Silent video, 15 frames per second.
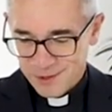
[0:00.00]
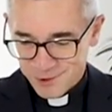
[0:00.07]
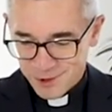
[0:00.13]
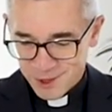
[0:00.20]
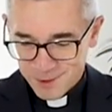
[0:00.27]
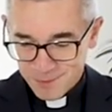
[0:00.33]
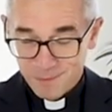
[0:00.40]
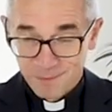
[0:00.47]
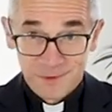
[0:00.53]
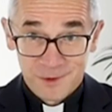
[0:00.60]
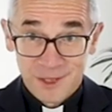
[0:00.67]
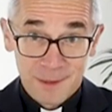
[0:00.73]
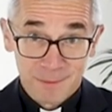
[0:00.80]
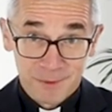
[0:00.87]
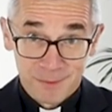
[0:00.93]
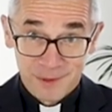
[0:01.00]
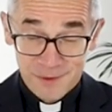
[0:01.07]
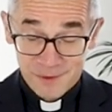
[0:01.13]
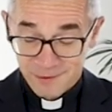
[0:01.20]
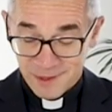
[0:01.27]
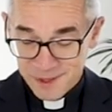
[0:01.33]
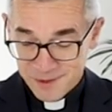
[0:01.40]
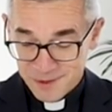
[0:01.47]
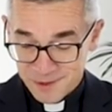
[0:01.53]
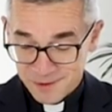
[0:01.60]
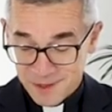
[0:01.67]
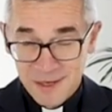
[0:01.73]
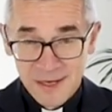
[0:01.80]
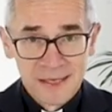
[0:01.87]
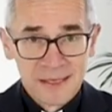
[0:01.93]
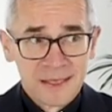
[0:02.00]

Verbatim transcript: Czytamy, czytamy bardzo wyraźnie, że